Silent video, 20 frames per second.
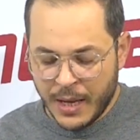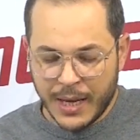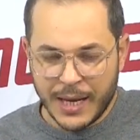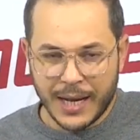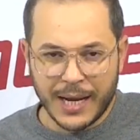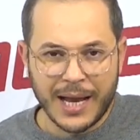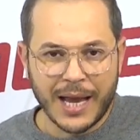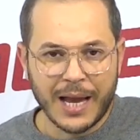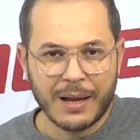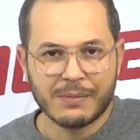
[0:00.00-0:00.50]

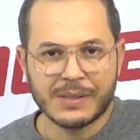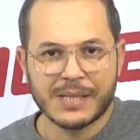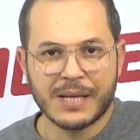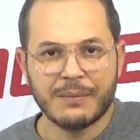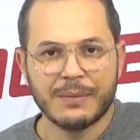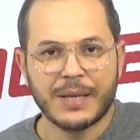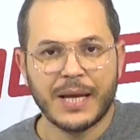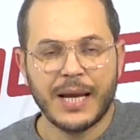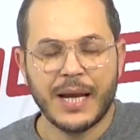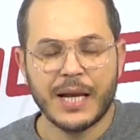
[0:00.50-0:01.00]
الخمسة
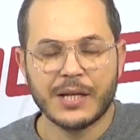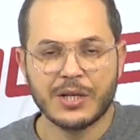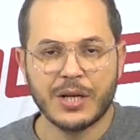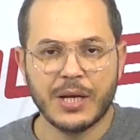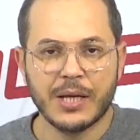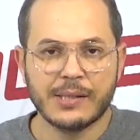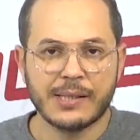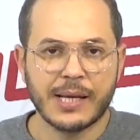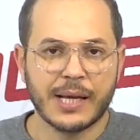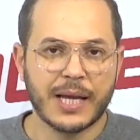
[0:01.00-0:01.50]
متاع
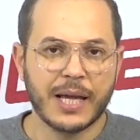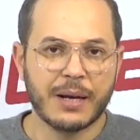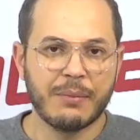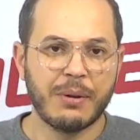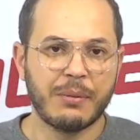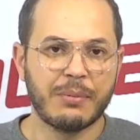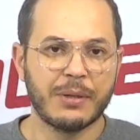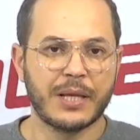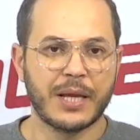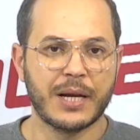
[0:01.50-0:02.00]
العشية تسكر
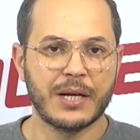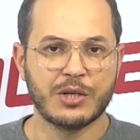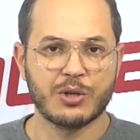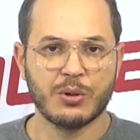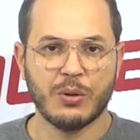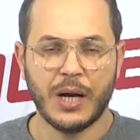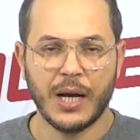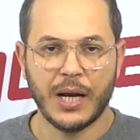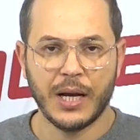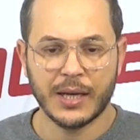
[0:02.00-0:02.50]
باب
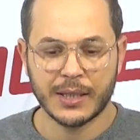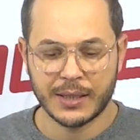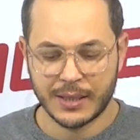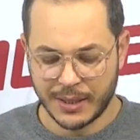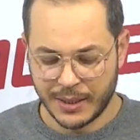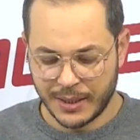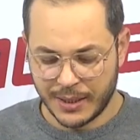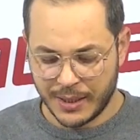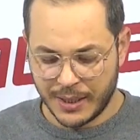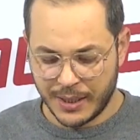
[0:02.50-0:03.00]
الترشحات
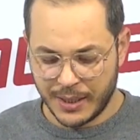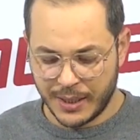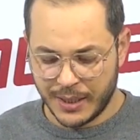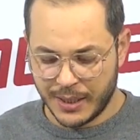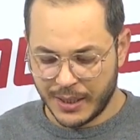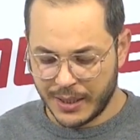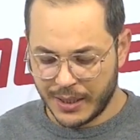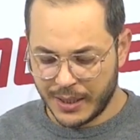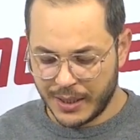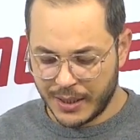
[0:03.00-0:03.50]

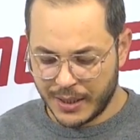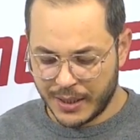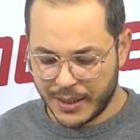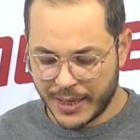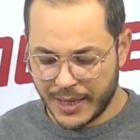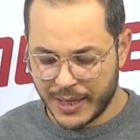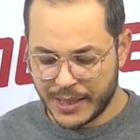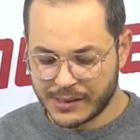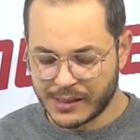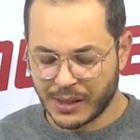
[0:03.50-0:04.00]

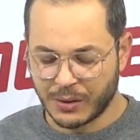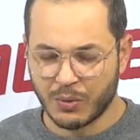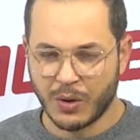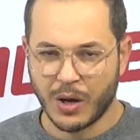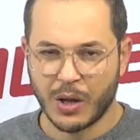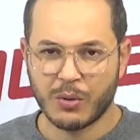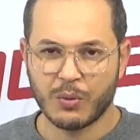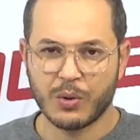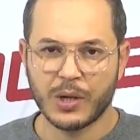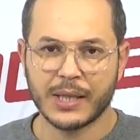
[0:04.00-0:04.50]
للرئاسة
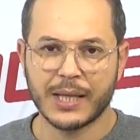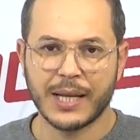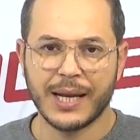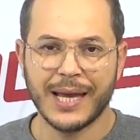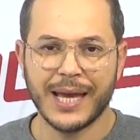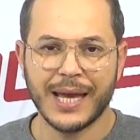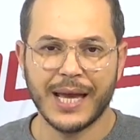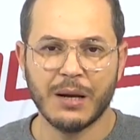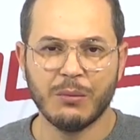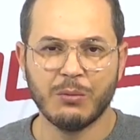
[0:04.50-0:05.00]
وعضوية
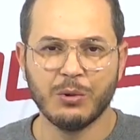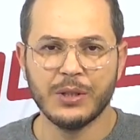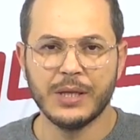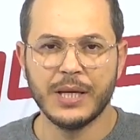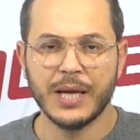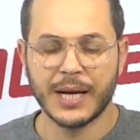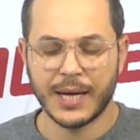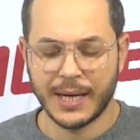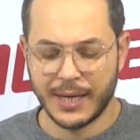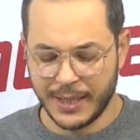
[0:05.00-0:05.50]
الهيئة
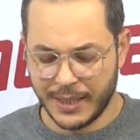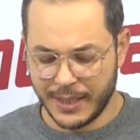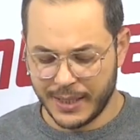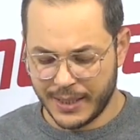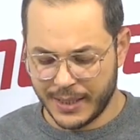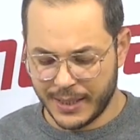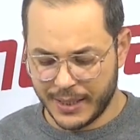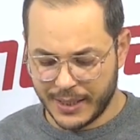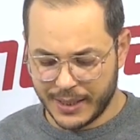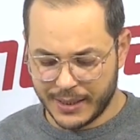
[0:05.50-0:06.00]
المديرة
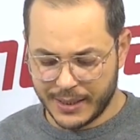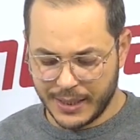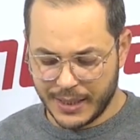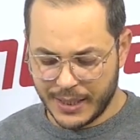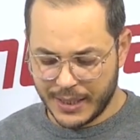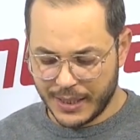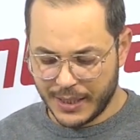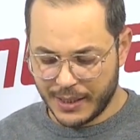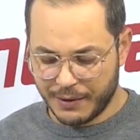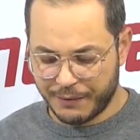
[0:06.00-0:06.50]
للنادي
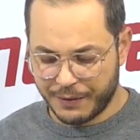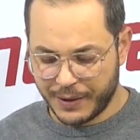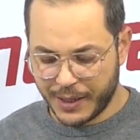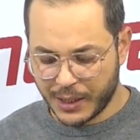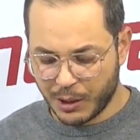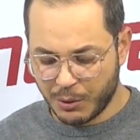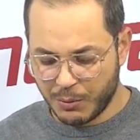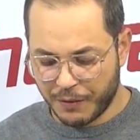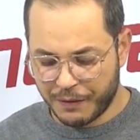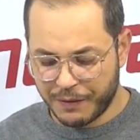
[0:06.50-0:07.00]

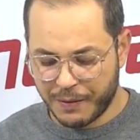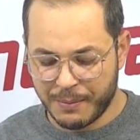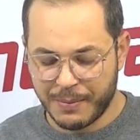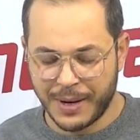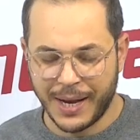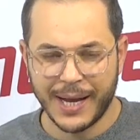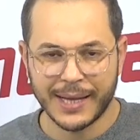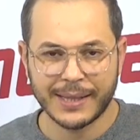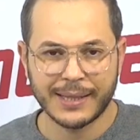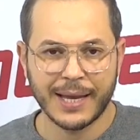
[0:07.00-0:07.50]
الإفريقي وما فما
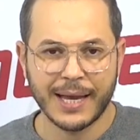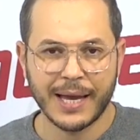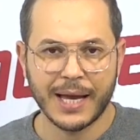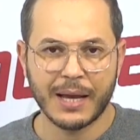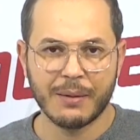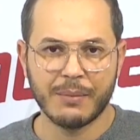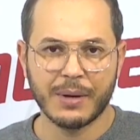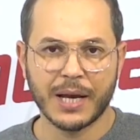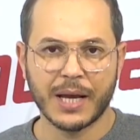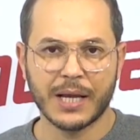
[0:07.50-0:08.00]
حتى
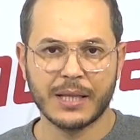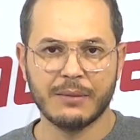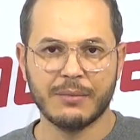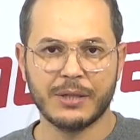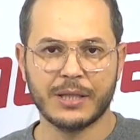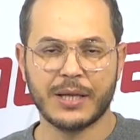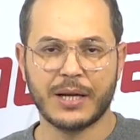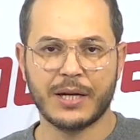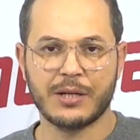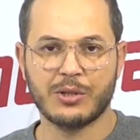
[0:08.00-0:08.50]
قائمة
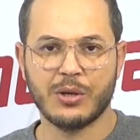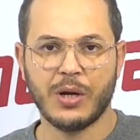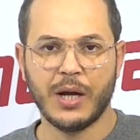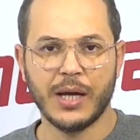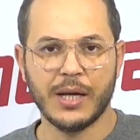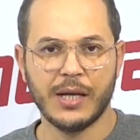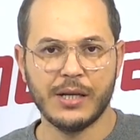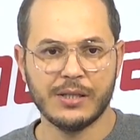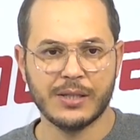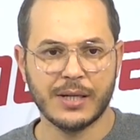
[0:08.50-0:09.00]
قدمت ترشحها
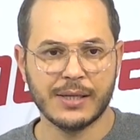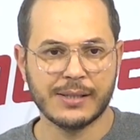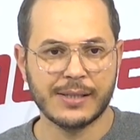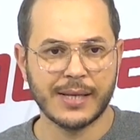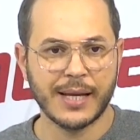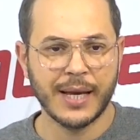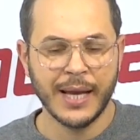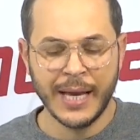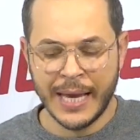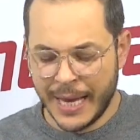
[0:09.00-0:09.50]

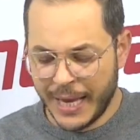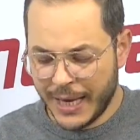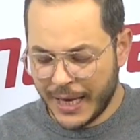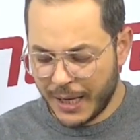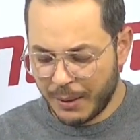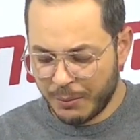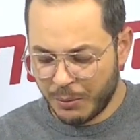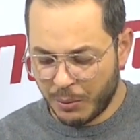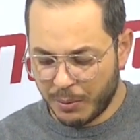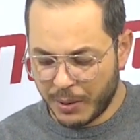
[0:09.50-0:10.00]
للجلسة
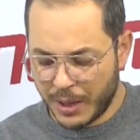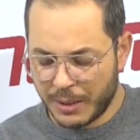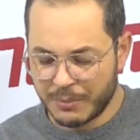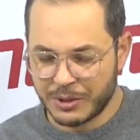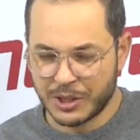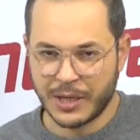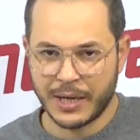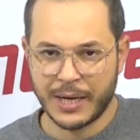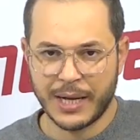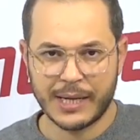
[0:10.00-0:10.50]

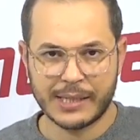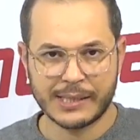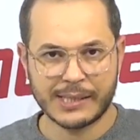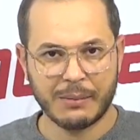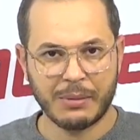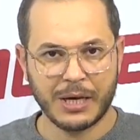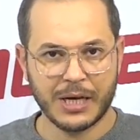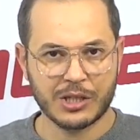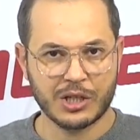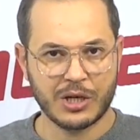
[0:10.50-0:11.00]
المبرمجة نهار
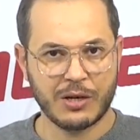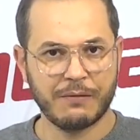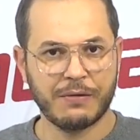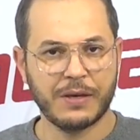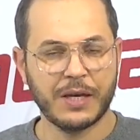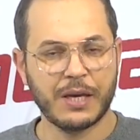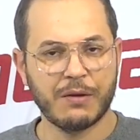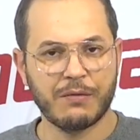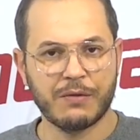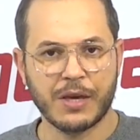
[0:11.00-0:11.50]
7 جانفي
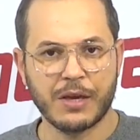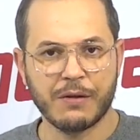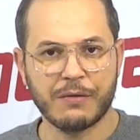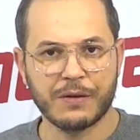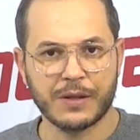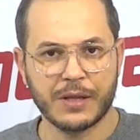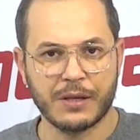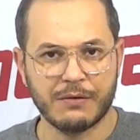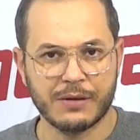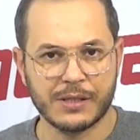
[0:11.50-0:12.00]
كيف كيف
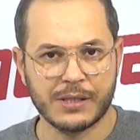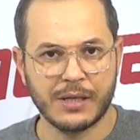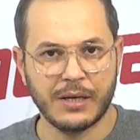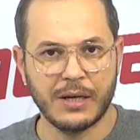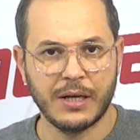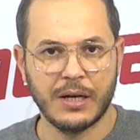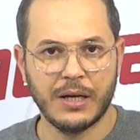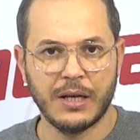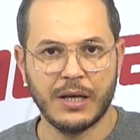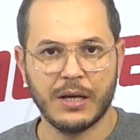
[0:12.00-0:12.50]
التفاصيل
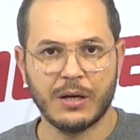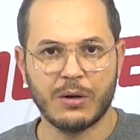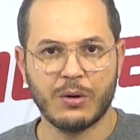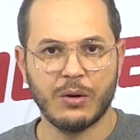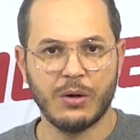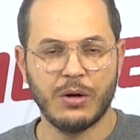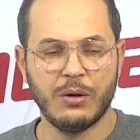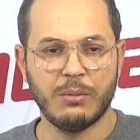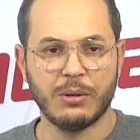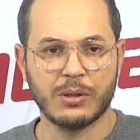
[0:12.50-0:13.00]

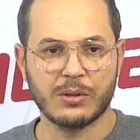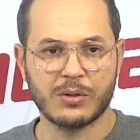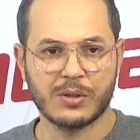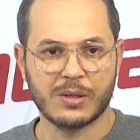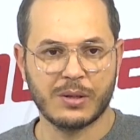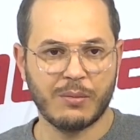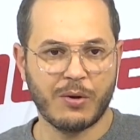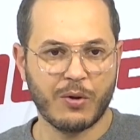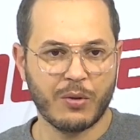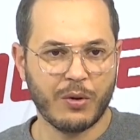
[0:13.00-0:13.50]
الكل بخصوص
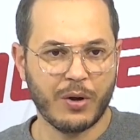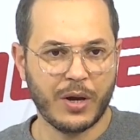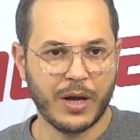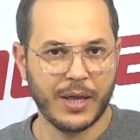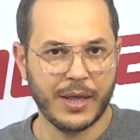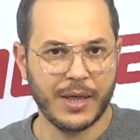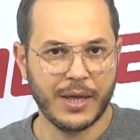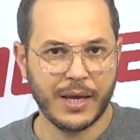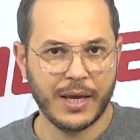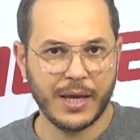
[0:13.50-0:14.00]
الموضوع
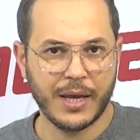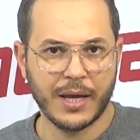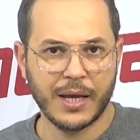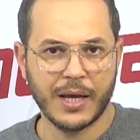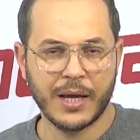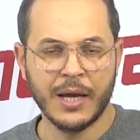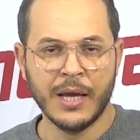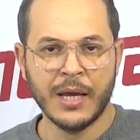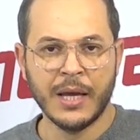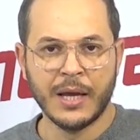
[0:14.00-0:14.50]

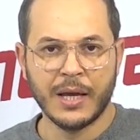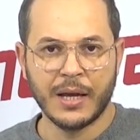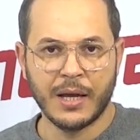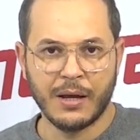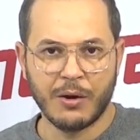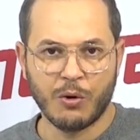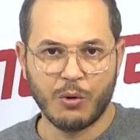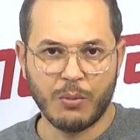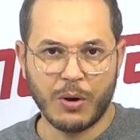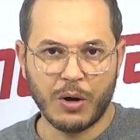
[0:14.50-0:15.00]
هذايا
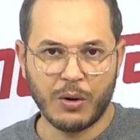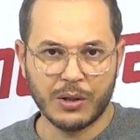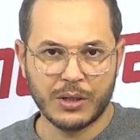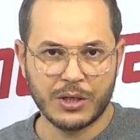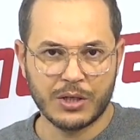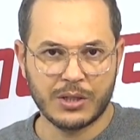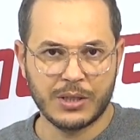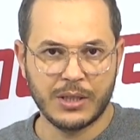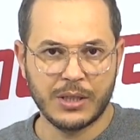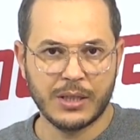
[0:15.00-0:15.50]
آه، والموعد
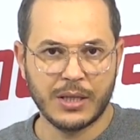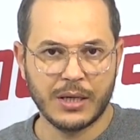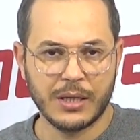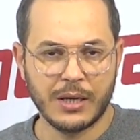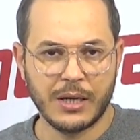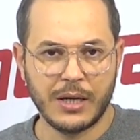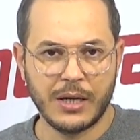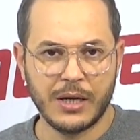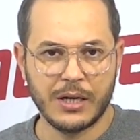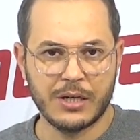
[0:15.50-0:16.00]
الجديد
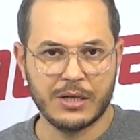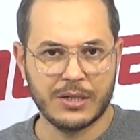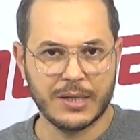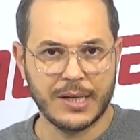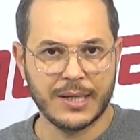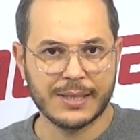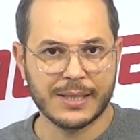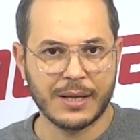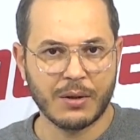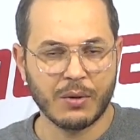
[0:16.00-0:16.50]

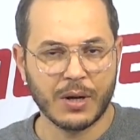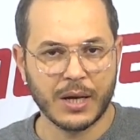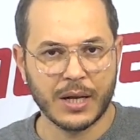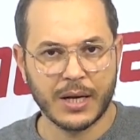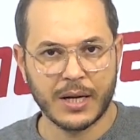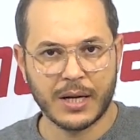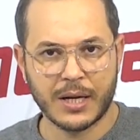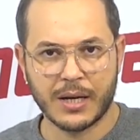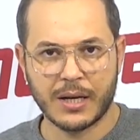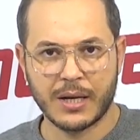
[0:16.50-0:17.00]
للجلسة
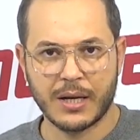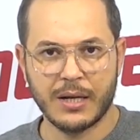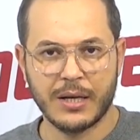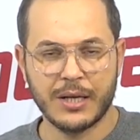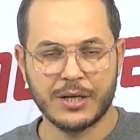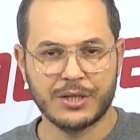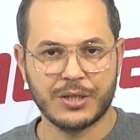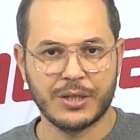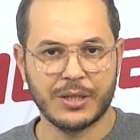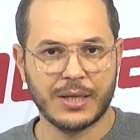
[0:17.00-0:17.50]
وقرار
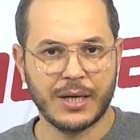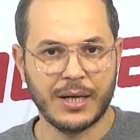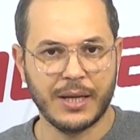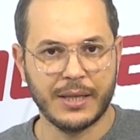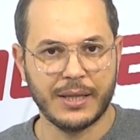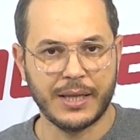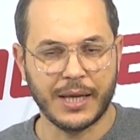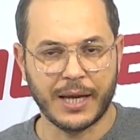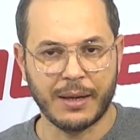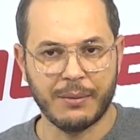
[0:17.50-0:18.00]
لجنة
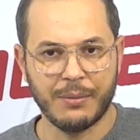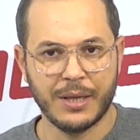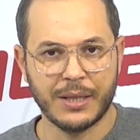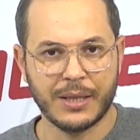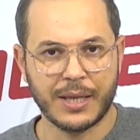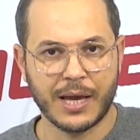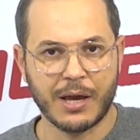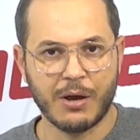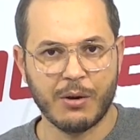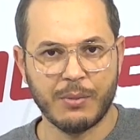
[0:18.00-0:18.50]
الانتخابات
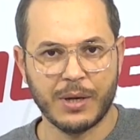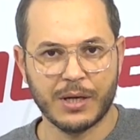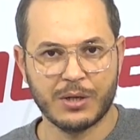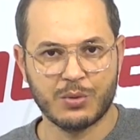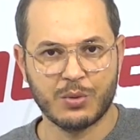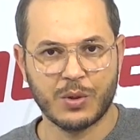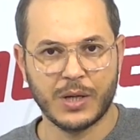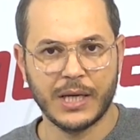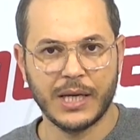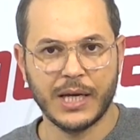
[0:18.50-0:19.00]
تقام بعد
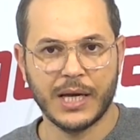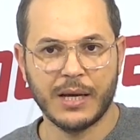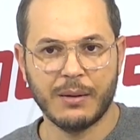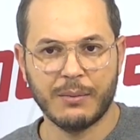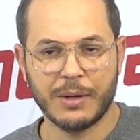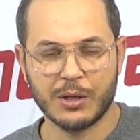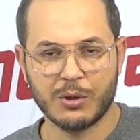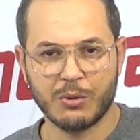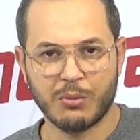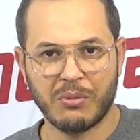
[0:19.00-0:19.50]
شوية
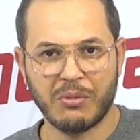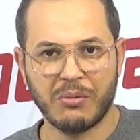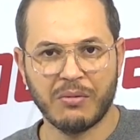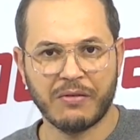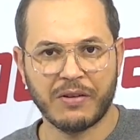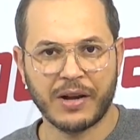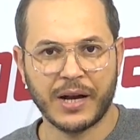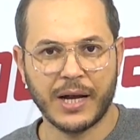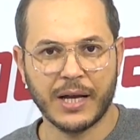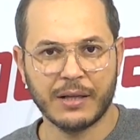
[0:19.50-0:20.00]
معتوم بن
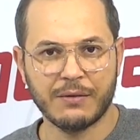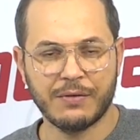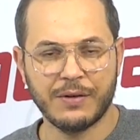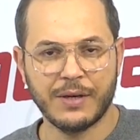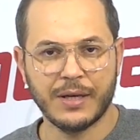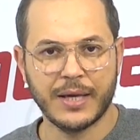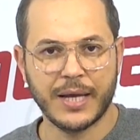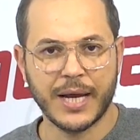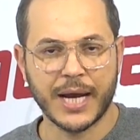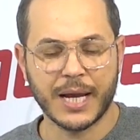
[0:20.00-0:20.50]
فرحات في
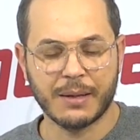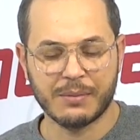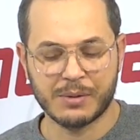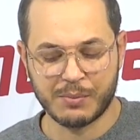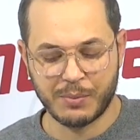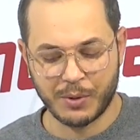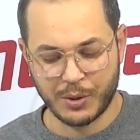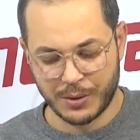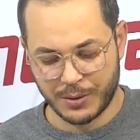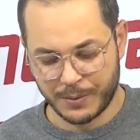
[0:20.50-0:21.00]
ريكاب
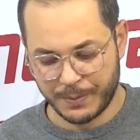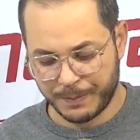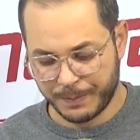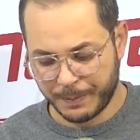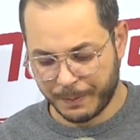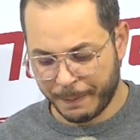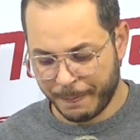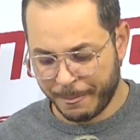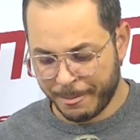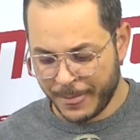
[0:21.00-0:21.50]
سبور
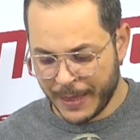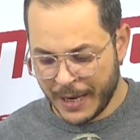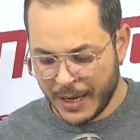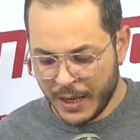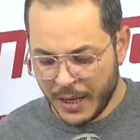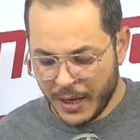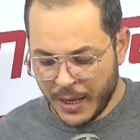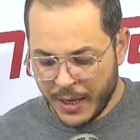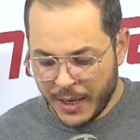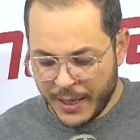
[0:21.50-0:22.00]

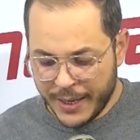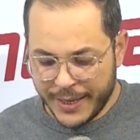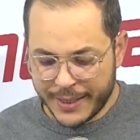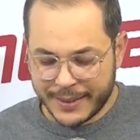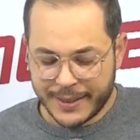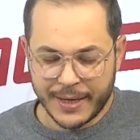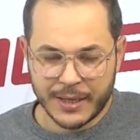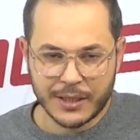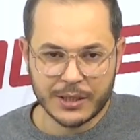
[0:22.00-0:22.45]
الترجي